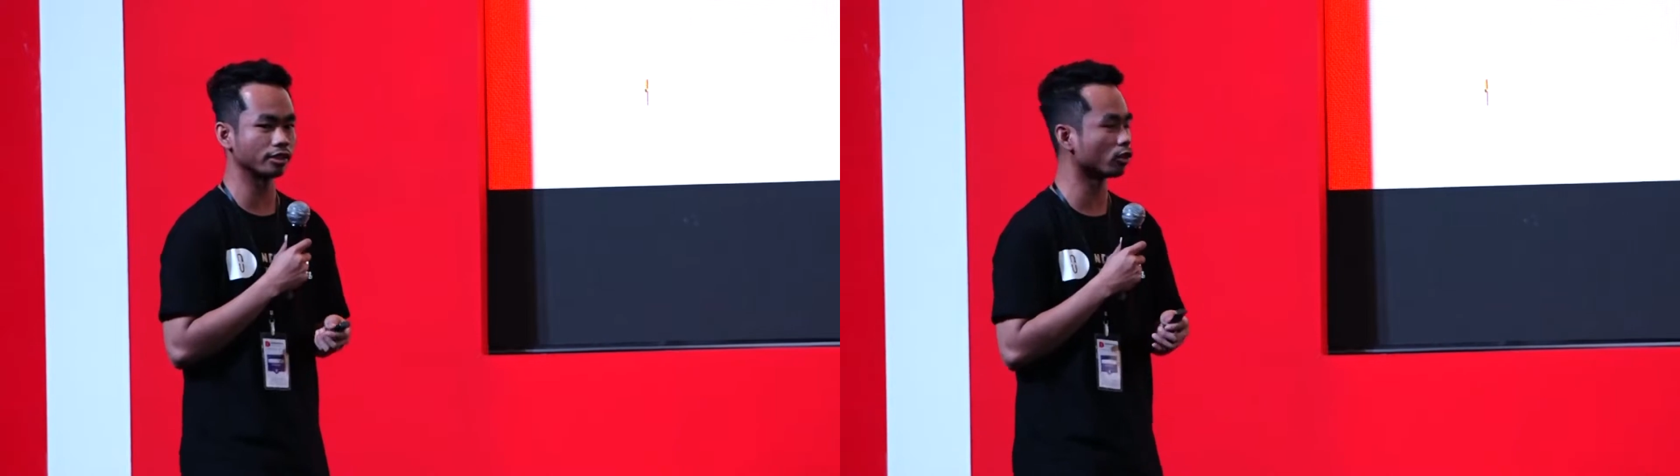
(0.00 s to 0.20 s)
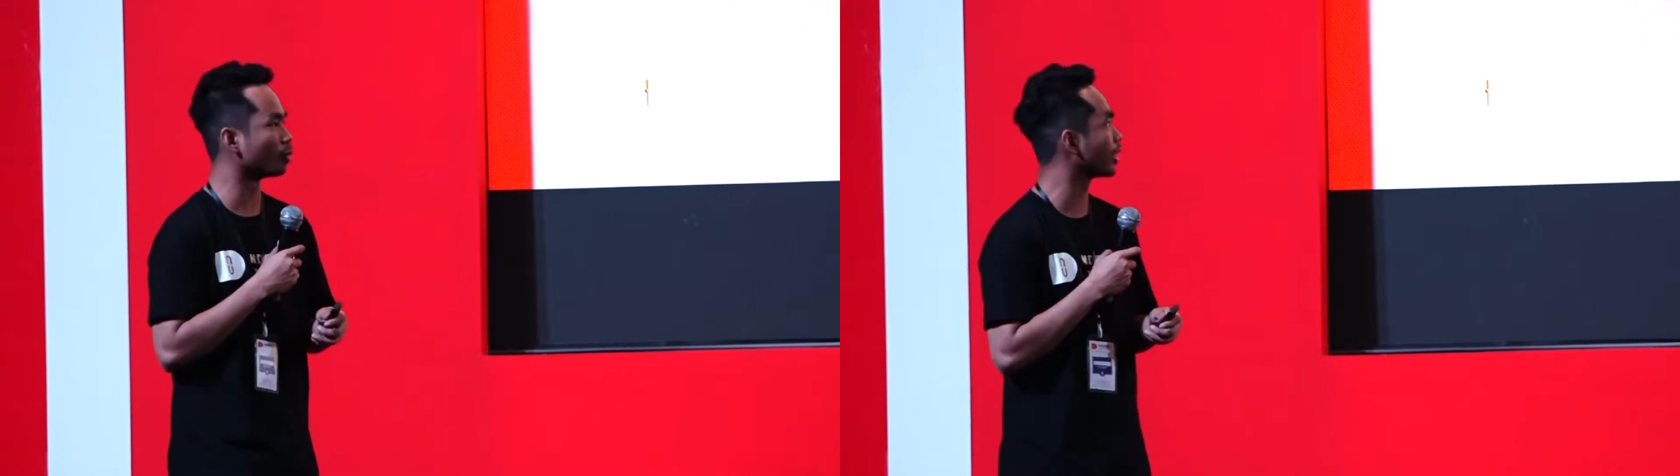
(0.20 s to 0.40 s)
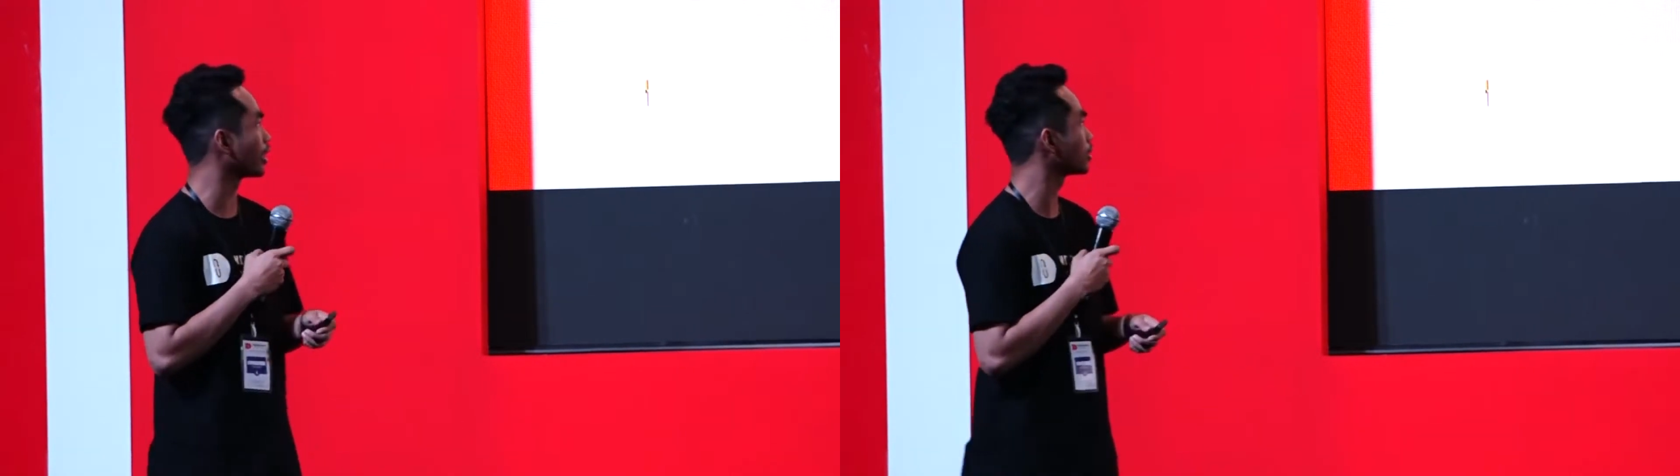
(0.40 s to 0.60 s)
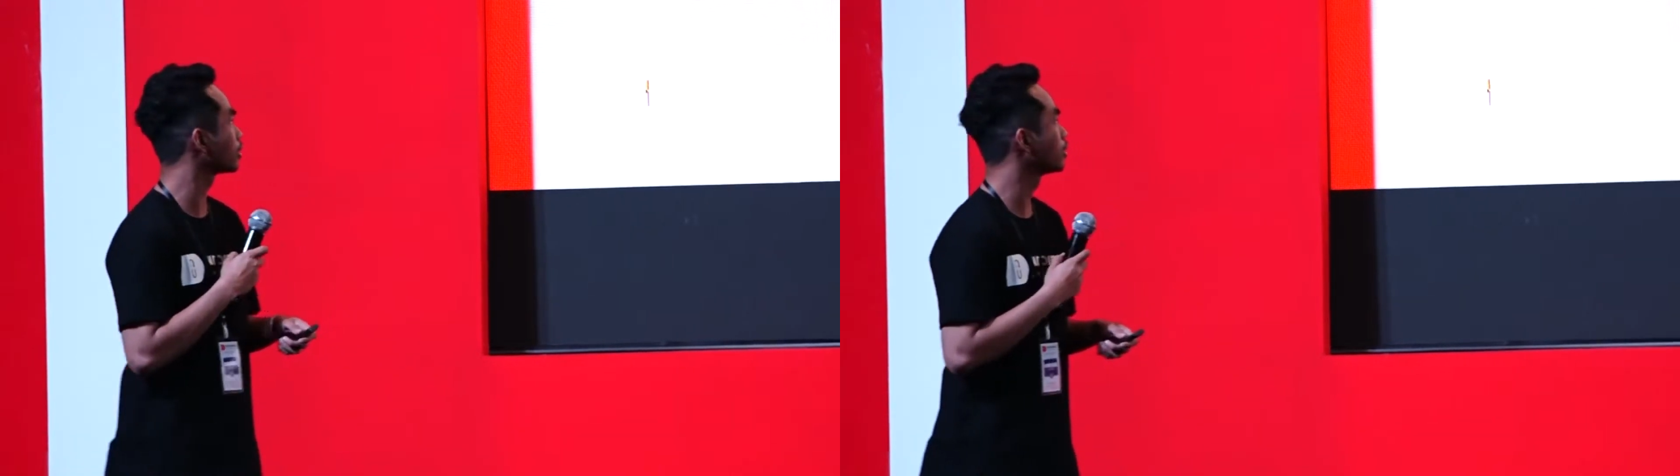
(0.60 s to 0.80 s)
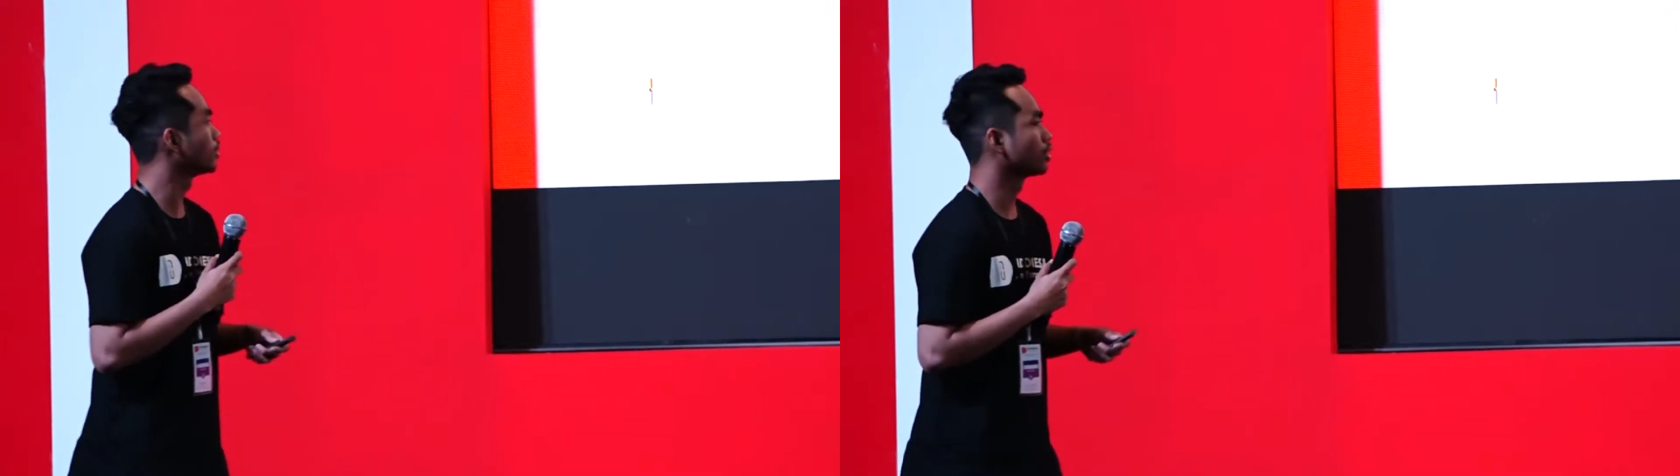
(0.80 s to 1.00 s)
Kubernetes.
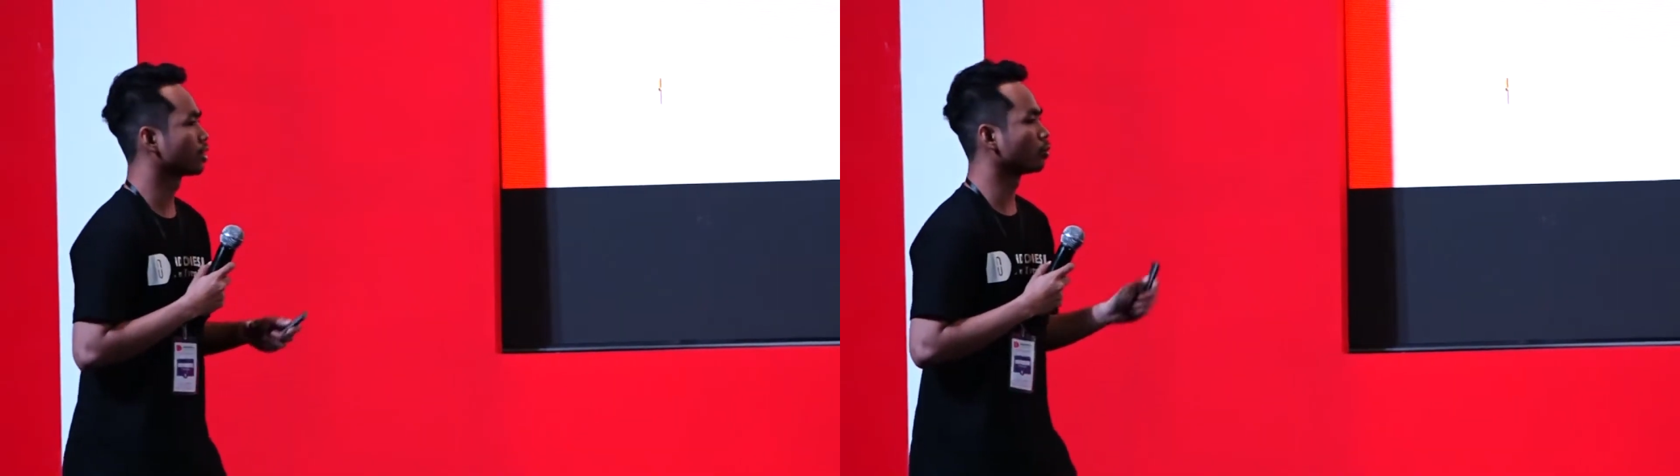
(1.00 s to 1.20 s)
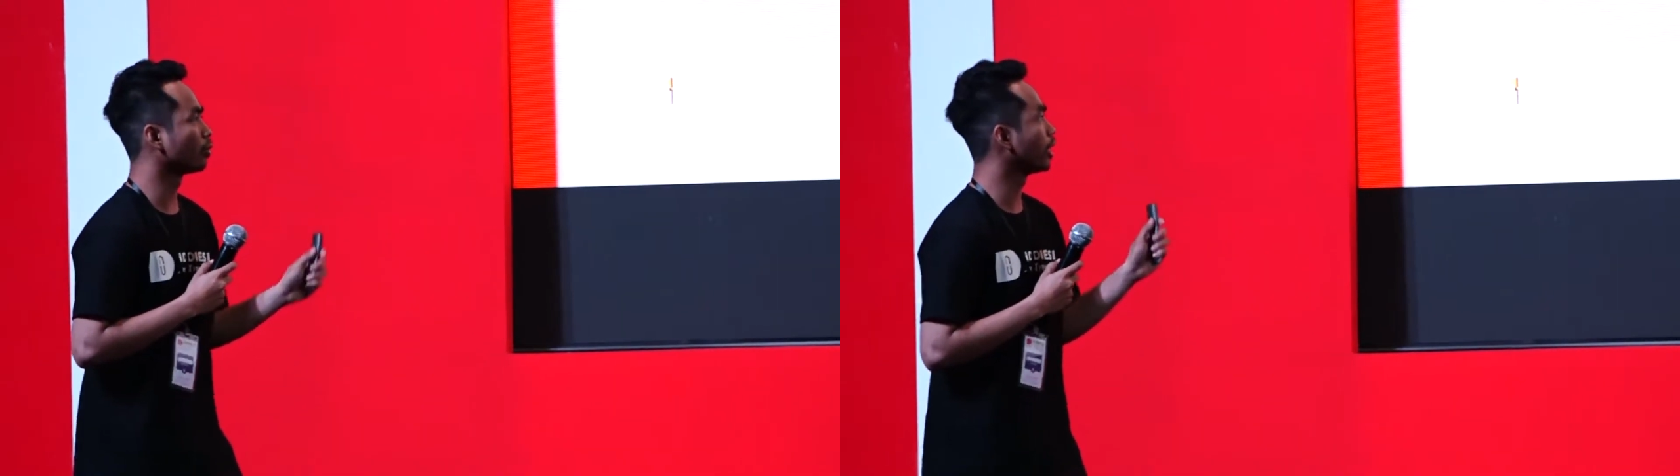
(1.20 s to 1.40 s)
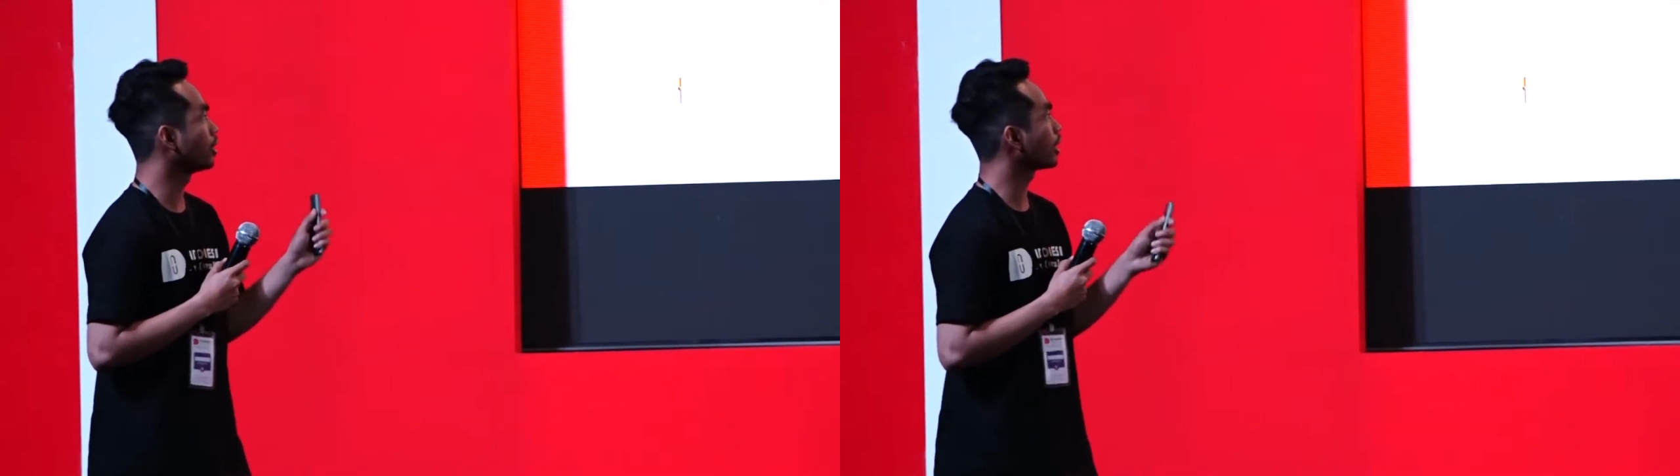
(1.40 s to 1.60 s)
Kemudian